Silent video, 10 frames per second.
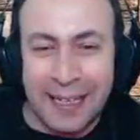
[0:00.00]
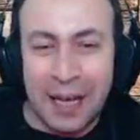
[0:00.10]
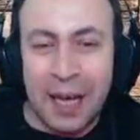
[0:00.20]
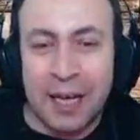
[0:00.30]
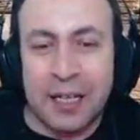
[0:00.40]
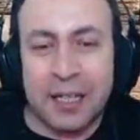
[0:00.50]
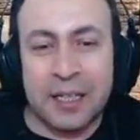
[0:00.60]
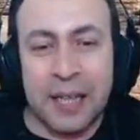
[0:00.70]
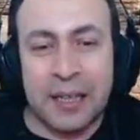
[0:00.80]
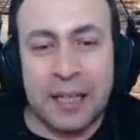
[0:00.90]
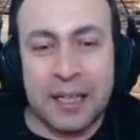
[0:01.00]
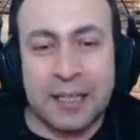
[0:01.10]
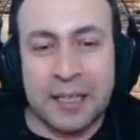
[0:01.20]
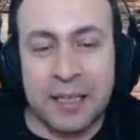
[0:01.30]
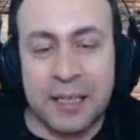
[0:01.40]
Ah yandan
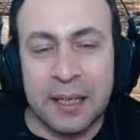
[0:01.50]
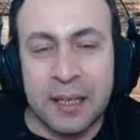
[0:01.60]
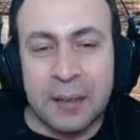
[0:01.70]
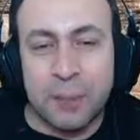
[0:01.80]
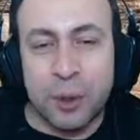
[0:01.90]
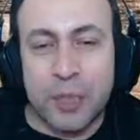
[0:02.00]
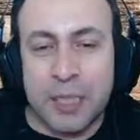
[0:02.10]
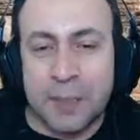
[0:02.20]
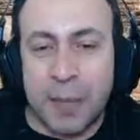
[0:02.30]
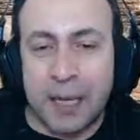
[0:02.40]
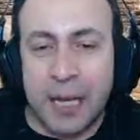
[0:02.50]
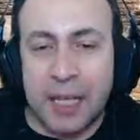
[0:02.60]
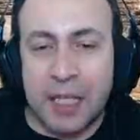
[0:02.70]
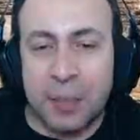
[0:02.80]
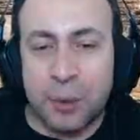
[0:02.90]
kısıtlı. Polis bak her
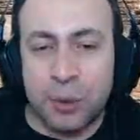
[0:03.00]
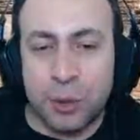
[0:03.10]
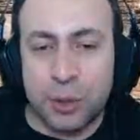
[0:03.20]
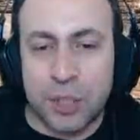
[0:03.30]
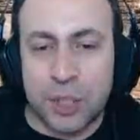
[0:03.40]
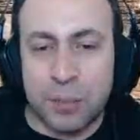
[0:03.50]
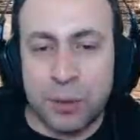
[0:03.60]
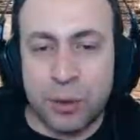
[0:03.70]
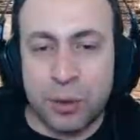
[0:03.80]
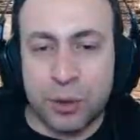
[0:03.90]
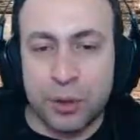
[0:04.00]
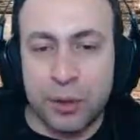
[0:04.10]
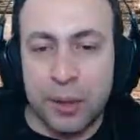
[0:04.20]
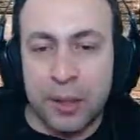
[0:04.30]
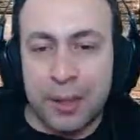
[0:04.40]
şeyi bozuyorsun işimi bozuyorsun.
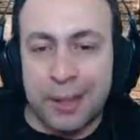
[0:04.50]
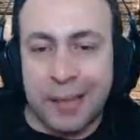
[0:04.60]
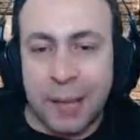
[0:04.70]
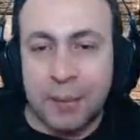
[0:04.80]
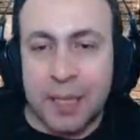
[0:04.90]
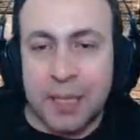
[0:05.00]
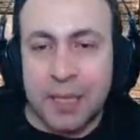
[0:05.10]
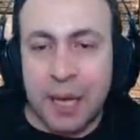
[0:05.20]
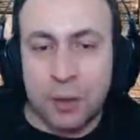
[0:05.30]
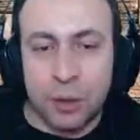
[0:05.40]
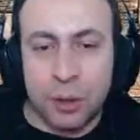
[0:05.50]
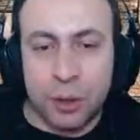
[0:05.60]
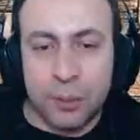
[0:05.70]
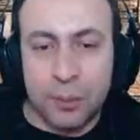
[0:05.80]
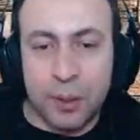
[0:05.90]
Tam tezgah
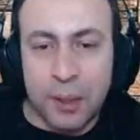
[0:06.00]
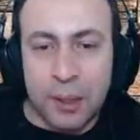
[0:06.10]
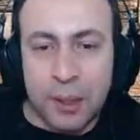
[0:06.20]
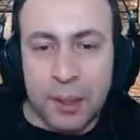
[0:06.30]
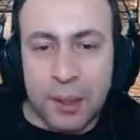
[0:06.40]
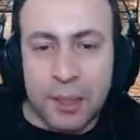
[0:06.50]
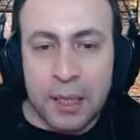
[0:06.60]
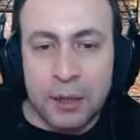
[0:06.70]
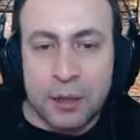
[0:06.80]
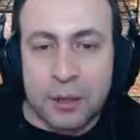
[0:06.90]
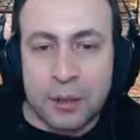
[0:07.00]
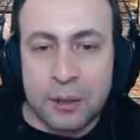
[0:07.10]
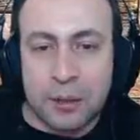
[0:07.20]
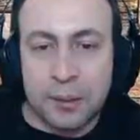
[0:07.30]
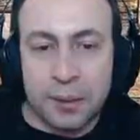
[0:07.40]
kuruyorum. Geliyorsun.
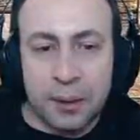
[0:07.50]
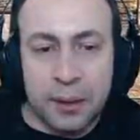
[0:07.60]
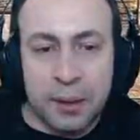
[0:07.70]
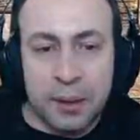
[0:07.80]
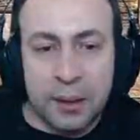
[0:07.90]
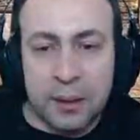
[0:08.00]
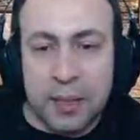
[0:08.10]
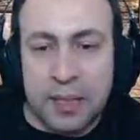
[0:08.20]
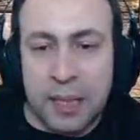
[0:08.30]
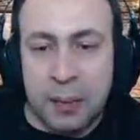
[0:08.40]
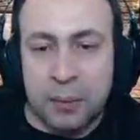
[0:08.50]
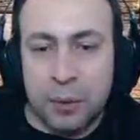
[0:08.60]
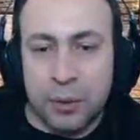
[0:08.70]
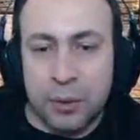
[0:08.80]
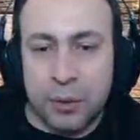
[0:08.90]
Tam kafada. Tezgahımı
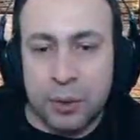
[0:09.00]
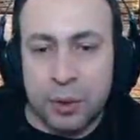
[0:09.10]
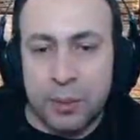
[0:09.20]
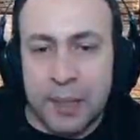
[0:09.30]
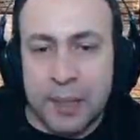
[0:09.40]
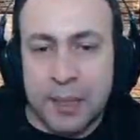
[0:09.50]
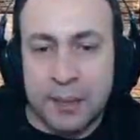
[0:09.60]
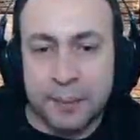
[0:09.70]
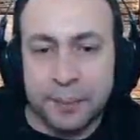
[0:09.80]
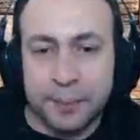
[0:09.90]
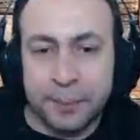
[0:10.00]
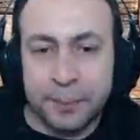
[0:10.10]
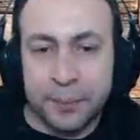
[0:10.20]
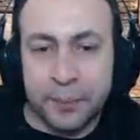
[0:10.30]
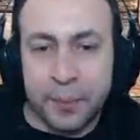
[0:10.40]
bozuyorsun olmaz.
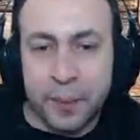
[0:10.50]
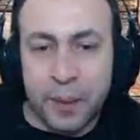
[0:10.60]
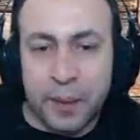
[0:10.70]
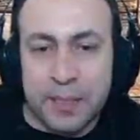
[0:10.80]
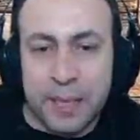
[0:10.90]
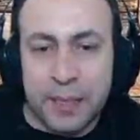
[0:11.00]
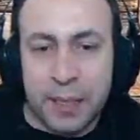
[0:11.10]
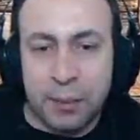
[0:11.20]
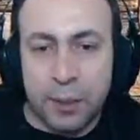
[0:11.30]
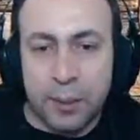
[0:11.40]
Sen gel buraya